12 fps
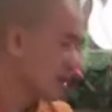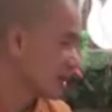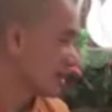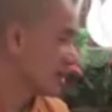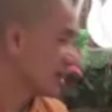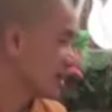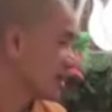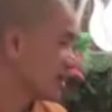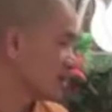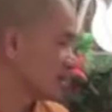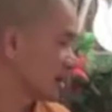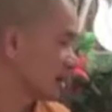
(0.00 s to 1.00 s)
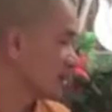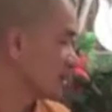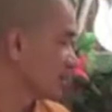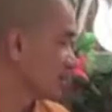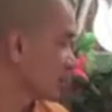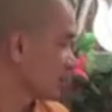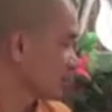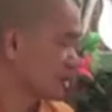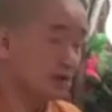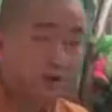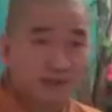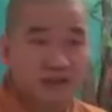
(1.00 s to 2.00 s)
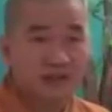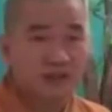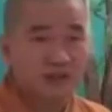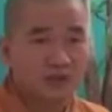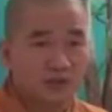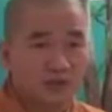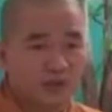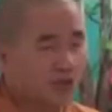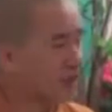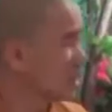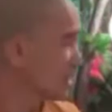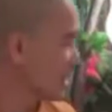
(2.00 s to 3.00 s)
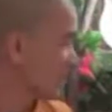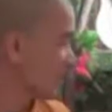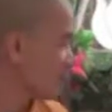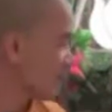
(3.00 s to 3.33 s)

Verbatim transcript: Cho nên là khi tôi lại tôi cầu siêu hay là tôi tụng kinh gì đó,